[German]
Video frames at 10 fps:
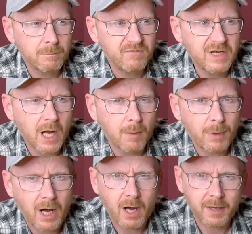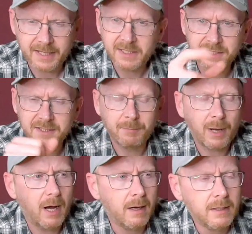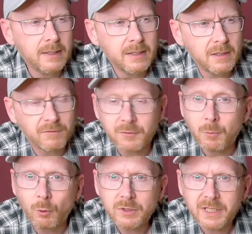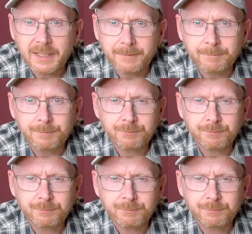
Villa Bar, ne, es ist eine Bar, von Molking